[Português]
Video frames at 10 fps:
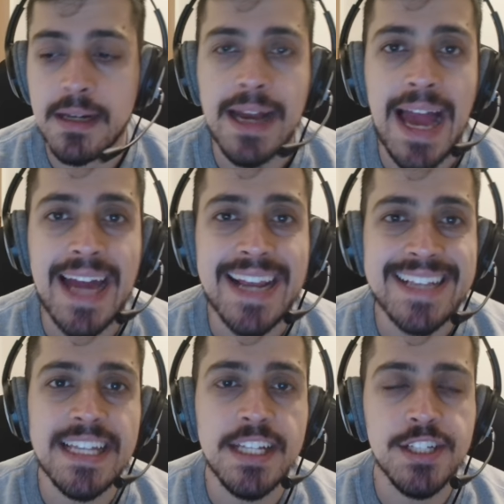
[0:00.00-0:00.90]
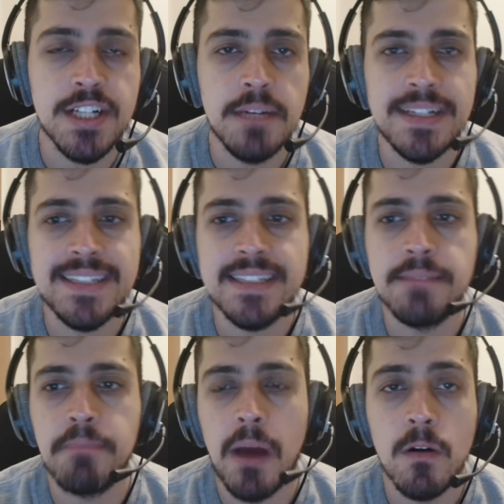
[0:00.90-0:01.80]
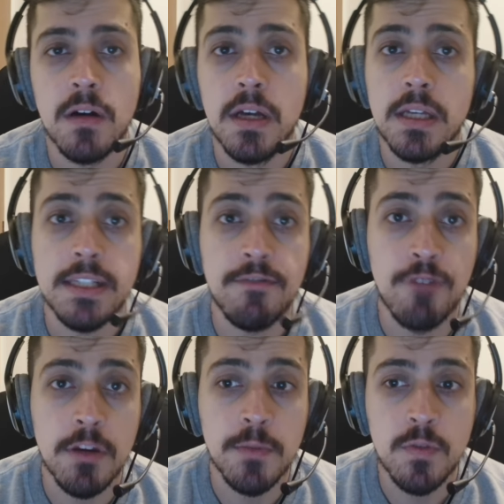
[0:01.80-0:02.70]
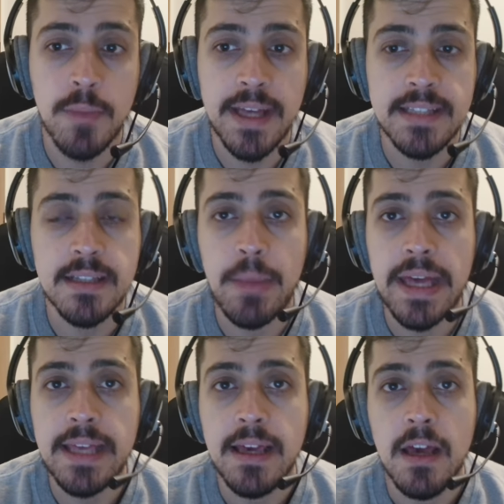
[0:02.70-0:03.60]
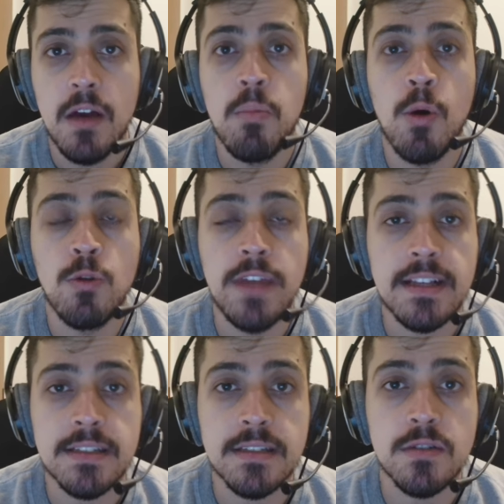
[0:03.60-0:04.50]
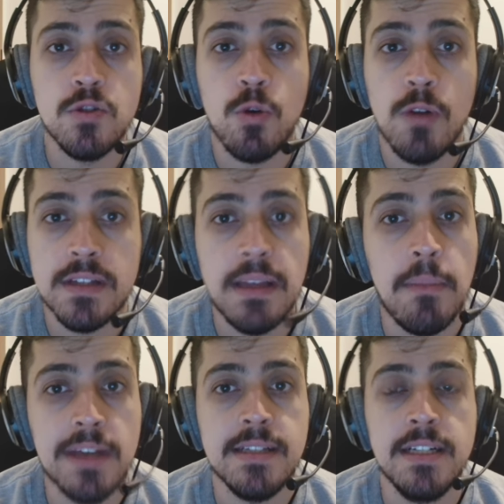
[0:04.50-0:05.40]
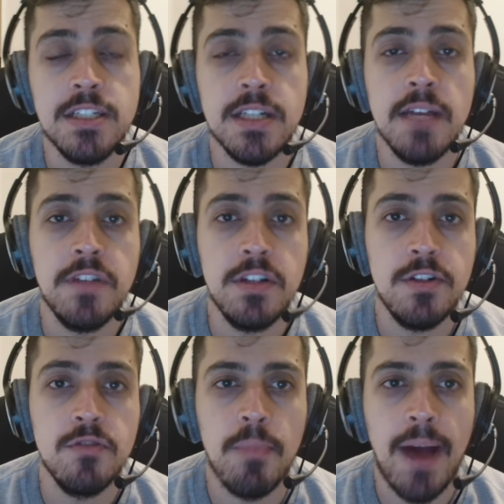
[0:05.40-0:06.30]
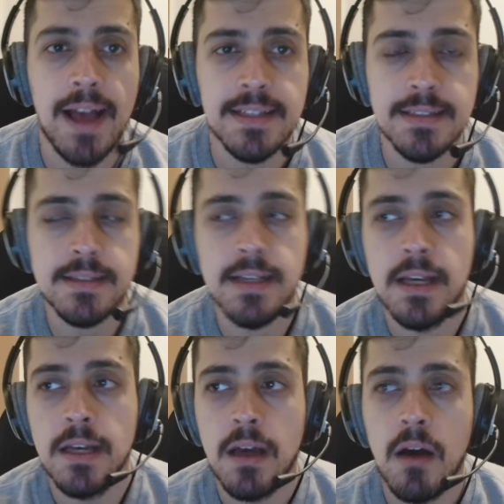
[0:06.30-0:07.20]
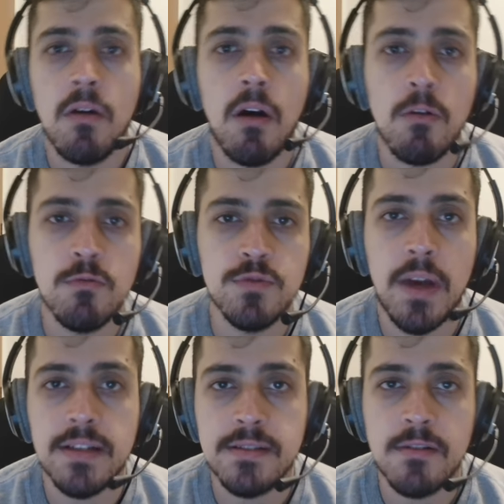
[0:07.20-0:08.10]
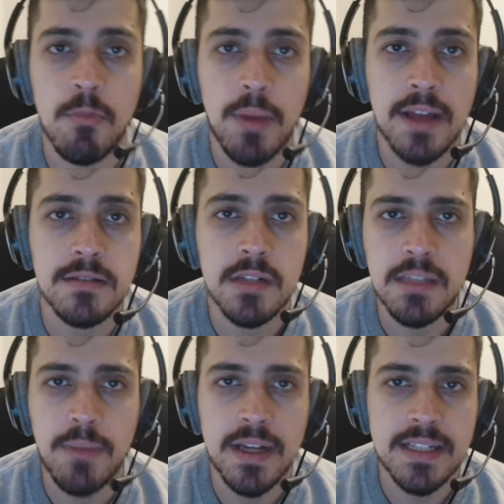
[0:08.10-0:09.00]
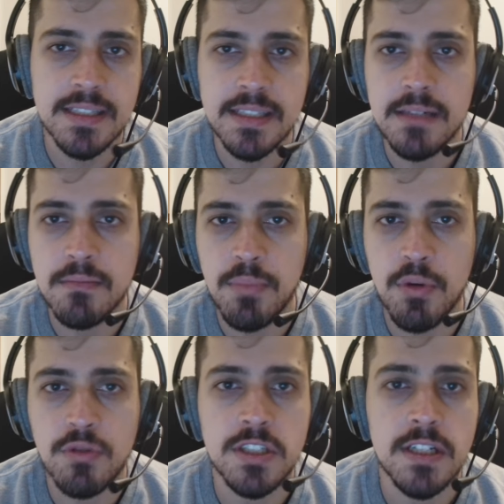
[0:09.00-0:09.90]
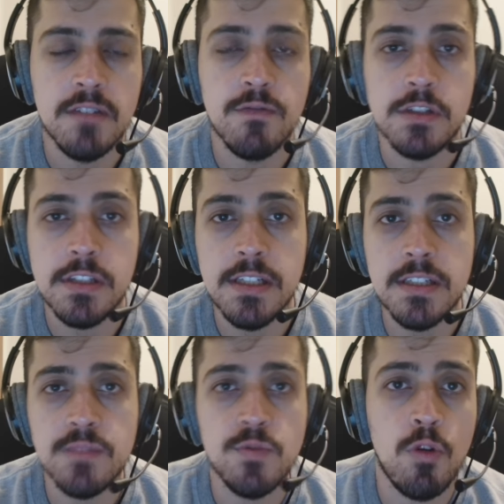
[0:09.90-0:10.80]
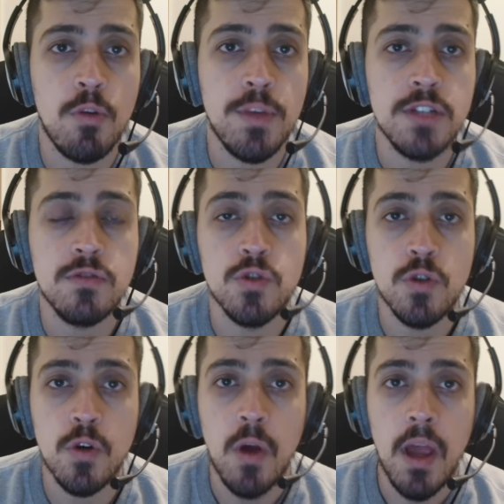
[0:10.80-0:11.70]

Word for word: característica principal e foi muito bem também. O Bo Nix jogou até bastante, né? 21 passes. Alguns passes incompletos ali que parecia um pouco de nervosismo no começo do jogo,